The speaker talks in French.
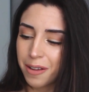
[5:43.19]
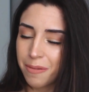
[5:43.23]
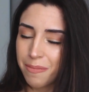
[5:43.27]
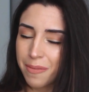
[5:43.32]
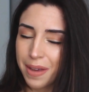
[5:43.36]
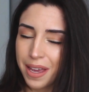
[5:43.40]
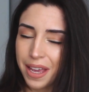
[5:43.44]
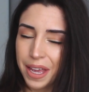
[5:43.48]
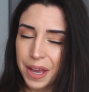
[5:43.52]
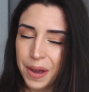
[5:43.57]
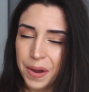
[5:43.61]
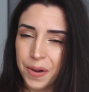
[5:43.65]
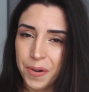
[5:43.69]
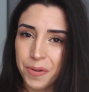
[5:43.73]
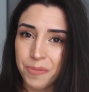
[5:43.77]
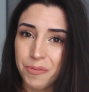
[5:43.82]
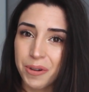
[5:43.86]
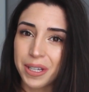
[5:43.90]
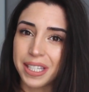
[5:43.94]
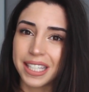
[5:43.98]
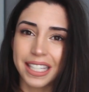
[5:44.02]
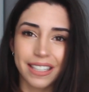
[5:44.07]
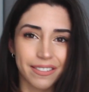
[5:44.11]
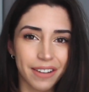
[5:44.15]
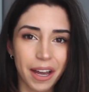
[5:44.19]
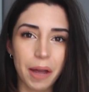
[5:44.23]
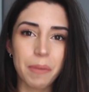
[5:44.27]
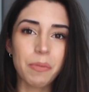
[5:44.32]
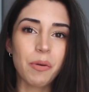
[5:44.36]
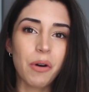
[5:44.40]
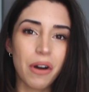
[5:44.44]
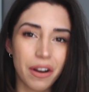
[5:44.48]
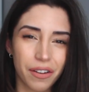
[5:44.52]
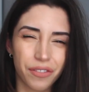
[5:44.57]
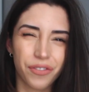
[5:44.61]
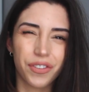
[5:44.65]
Mais euh, moi, c'est
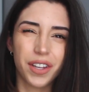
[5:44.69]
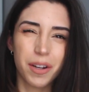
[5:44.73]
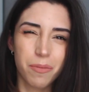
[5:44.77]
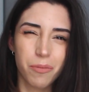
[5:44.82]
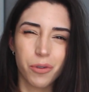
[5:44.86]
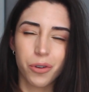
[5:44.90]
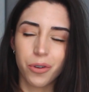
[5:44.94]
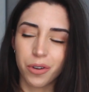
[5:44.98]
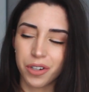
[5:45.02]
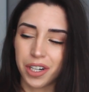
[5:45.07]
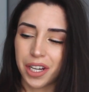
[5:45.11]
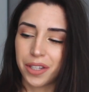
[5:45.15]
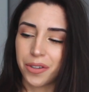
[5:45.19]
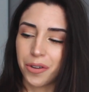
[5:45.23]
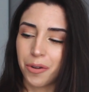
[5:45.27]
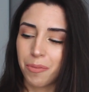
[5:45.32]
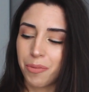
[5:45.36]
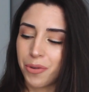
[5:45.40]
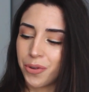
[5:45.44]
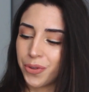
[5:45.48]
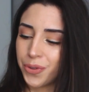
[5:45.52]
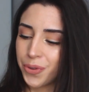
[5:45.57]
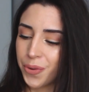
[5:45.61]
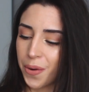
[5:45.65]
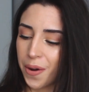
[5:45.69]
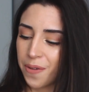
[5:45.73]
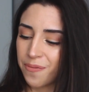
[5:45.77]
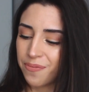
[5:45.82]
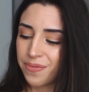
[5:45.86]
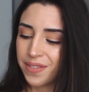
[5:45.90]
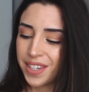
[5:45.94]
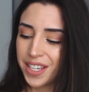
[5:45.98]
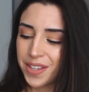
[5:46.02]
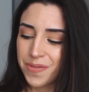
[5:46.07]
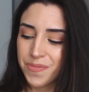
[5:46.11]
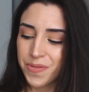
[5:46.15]
vraiment un film que j'attends le plus, quoi.
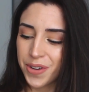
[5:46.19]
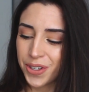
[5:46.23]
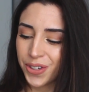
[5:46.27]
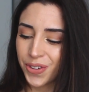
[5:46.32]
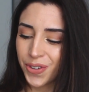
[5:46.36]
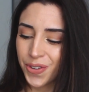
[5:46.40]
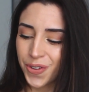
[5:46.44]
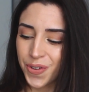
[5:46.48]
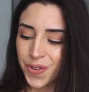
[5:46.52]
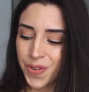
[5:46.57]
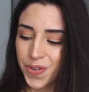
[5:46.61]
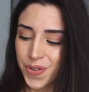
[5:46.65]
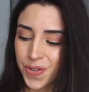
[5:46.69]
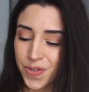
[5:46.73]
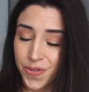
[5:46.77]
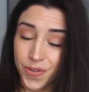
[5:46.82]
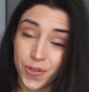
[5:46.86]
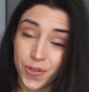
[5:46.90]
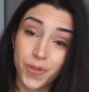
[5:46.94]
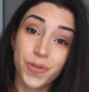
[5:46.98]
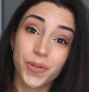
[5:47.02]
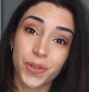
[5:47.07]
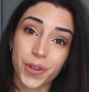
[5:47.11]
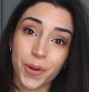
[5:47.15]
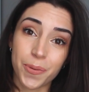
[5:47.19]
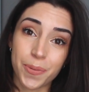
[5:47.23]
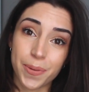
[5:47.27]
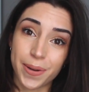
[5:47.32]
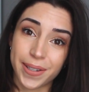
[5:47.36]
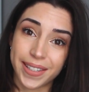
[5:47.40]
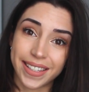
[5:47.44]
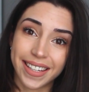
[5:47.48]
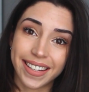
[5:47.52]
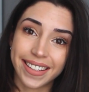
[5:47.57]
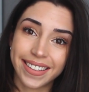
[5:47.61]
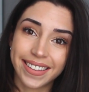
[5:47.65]
Dites-moi ce que vous, vous en
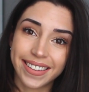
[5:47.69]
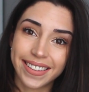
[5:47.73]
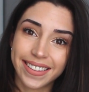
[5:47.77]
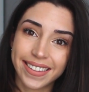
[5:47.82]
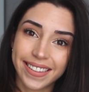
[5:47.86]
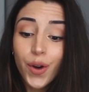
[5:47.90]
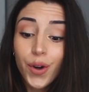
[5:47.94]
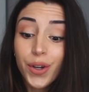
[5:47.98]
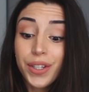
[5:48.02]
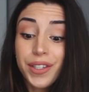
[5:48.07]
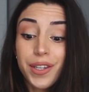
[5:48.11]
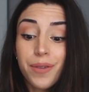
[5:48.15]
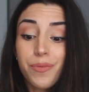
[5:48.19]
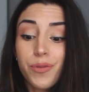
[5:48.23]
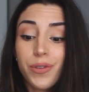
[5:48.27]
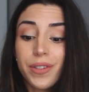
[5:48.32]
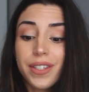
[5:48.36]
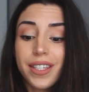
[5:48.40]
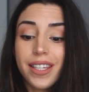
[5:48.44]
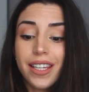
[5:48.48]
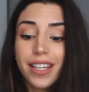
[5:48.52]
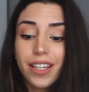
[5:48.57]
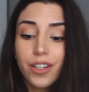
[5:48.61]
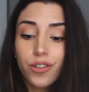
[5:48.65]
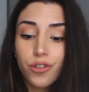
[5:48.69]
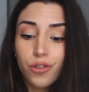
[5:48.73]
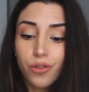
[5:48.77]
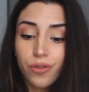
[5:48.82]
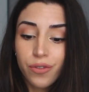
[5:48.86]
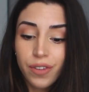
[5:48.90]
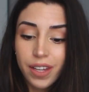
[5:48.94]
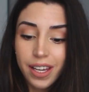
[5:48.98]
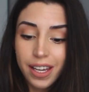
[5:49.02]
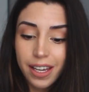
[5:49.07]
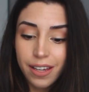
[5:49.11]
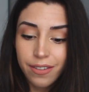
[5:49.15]
pensez. Côté musique, je
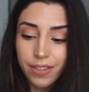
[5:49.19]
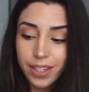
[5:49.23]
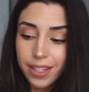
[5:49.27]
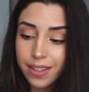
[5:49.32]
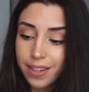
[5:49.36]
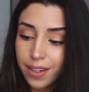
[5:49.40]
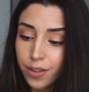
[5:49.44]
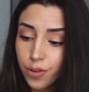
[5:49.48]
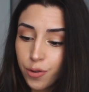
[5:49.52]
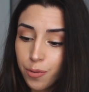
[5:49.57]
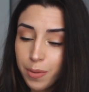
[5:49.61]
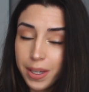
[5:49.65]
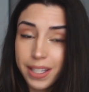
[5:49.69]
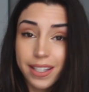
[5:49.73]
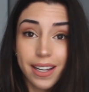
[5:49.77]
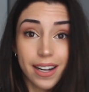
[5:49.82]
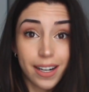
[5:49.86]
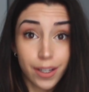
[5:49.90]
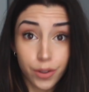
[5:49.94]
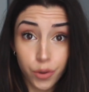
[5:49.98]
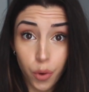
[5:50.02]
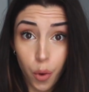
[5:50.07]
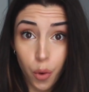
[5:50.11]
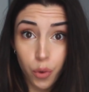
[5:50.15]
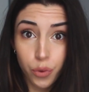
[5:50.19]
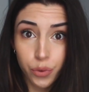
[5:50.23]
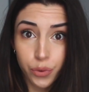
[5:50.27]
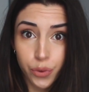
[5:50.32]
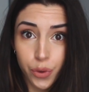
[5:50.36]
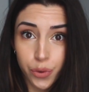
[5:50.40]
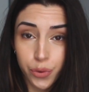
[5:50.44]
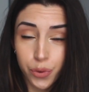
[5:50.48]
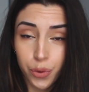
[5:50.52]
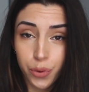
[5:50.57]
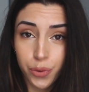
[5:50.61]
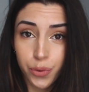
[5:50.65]
vais éviter de m'étaler trop
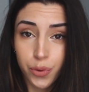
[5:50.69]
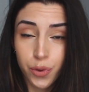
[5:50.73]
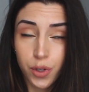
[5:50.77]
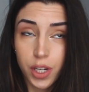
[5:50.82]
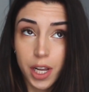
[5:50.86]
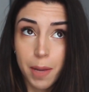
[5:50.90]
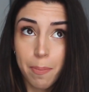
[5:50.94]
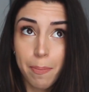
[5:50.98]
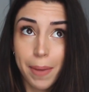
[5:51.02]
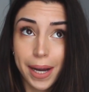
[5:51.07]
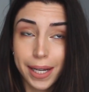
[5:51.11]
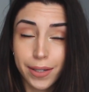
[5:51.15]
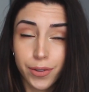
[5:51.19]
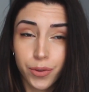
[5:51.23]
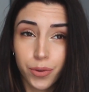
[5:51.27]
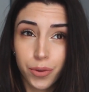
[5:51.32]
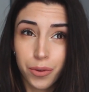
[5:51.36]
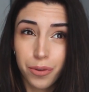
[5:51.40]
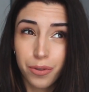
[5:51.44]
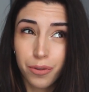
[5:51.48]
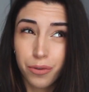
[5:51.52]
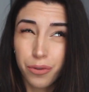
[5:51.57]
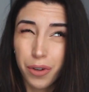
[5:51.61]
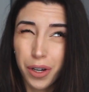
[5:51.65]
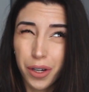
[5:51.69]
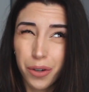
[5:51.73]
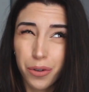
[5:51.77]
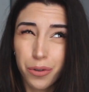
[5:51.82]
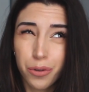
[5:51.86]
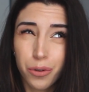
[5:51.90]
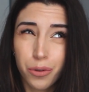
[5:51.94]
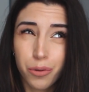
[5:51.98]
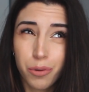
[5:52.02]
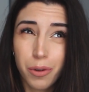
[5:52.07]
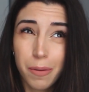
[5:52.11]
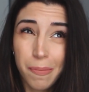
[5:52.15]
longtemps sur le sujet parce qu'une fois que
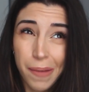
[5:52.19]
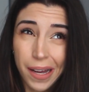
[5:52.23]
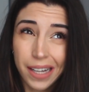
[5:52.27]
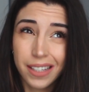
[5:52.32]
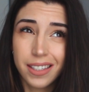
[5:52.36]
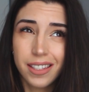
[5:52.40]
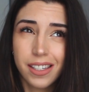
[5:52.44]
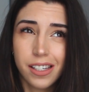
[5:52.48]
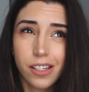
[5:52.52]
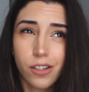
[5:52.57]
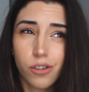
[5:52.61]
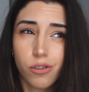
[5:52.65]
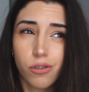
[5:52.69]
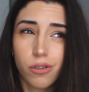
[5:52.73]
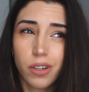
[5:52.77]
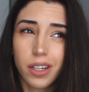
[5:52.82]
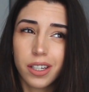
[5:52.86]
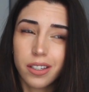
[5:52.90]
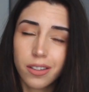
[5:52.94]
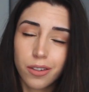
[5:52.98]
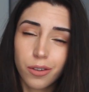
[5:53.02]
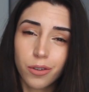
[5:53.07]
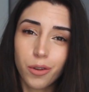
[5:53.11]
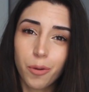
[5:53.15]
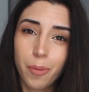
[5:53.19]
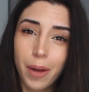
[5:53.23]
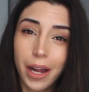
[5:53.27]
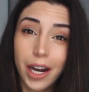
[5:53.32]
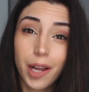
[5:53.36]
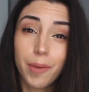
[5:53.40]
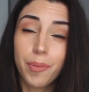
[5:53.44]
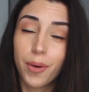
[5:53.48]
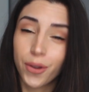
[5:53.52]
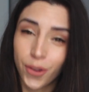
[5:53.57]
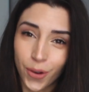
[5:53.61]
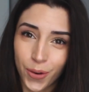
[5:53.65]
je suis partie, je risque d'en
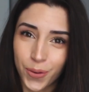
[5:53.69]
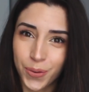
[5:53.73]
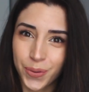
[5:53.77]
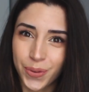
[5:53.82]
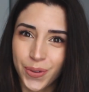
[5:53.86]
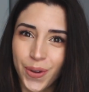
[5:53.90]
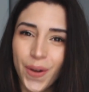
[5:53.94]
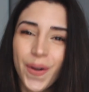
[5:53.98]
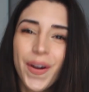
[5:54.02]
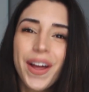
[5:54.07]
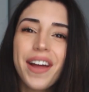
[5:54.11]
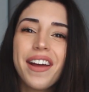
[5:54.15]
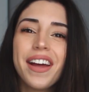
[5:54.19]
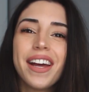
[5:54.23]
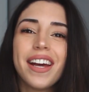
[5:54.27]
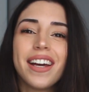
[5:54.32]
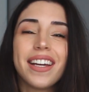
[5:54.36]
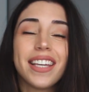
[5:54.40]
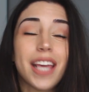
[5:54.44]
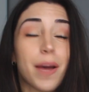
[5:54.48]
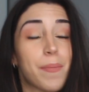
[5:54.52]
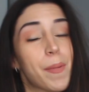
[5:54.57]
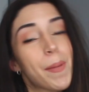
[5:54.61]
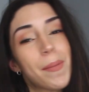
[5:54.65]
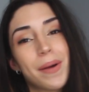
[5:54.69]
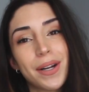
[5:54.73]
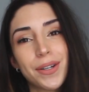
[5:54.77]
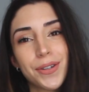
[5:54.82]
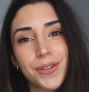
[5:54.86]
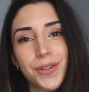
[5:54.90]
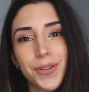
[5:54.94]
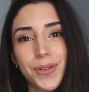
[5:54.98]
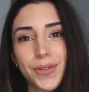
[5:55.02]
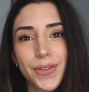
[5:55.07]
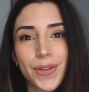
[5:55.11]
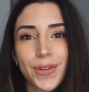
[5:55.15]
parler pendant longtemps. Il y a pas mal
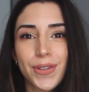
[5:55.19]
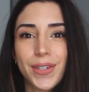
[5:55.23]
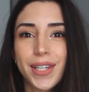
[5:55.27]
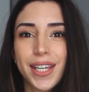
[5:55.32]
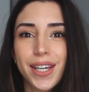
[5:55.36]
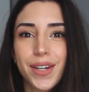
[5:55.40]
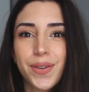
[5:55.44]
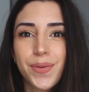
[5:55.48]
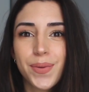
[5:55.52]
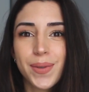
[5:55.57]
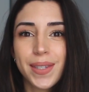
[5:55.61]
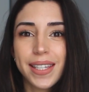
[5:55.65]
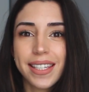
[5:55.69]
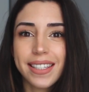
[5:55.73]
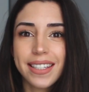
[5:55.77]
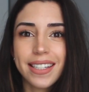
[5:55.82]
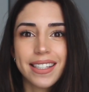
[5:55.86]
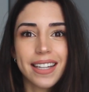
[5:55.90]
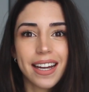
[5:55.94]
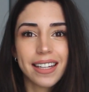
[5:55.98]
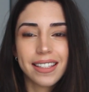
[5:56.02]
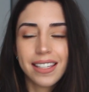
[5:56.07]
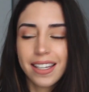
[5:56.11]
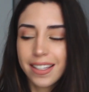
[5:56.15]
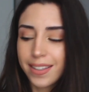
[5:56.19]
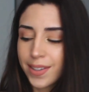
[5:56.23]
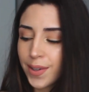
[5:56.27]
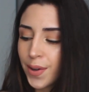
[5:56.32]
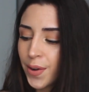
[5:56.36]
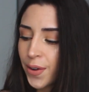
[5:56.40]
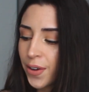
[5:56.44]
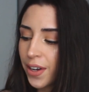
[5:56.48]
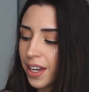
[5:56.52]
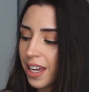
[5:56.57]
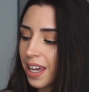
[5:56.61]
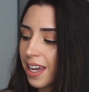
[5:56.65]
de choses que j'ai écoutées ces derniers
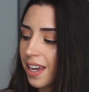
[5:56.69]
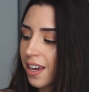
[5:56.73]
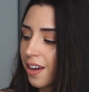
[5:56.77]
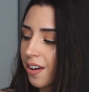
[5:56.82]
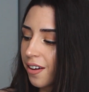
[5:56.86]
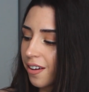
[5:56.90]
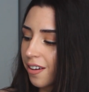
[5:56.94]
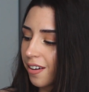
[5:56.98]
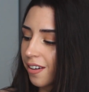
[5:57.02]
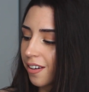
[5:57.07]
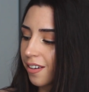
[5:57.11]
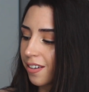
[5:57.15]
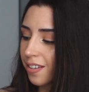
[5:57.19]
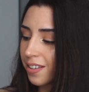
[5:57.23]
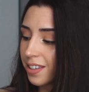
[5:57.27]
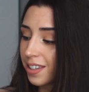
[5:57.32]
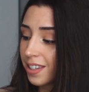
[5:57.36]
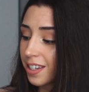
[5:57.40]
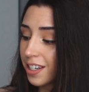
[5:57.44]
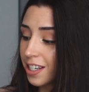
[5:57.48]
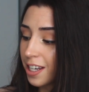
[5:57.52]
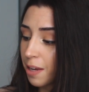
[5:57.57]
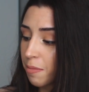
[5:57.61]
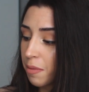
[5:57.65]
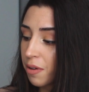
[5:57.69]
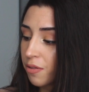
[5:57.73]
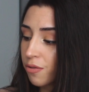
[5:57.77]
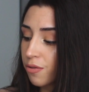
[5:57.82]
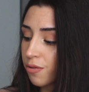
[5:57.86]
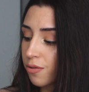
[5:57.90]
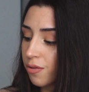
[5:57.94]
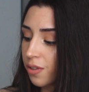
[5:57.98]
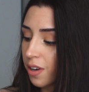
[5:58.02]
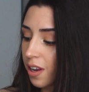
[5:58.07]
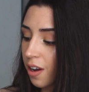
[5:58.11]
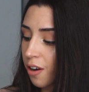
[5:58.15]
temps et euh, si jamais
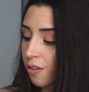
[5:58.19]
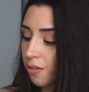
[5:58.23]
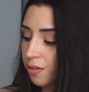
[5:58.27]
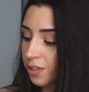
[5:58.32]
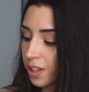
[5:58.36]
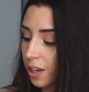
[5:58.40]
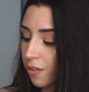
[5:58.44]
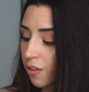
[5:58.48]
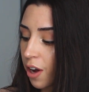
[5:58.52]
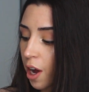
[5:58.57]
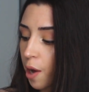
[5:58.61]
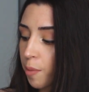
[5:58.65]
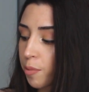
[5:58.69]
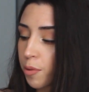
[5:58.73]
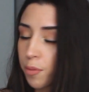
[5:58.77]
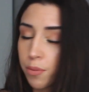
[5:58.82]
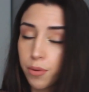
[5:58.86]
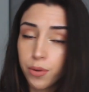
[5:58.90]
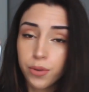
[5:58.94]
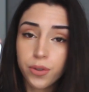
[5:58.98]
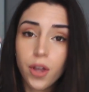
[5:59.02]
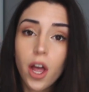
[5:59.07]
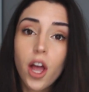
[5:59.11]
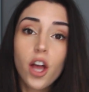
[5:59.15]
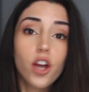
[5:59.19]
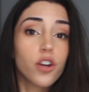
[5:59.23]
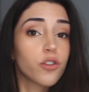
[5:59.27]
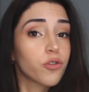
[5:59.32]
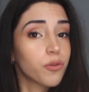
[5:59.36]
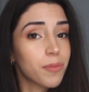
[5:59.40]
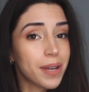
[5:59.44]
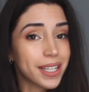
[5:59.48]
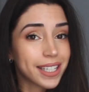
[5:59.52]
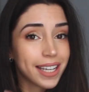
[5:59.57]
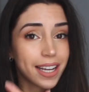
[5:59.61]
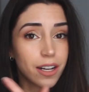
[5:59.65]
vous voulez en savoir un peu plus, je
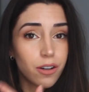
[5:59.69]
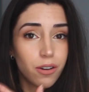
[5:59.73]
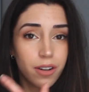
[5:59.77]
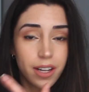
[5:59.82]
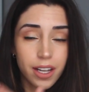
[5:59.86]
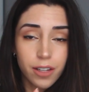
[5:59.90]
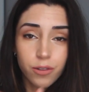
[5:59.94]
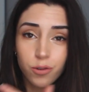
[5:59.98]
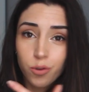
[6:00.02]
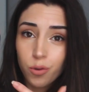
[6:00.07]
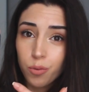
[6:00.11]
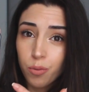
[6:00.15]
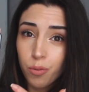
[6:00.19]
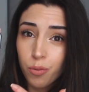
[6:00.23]
vous mettrai le lien de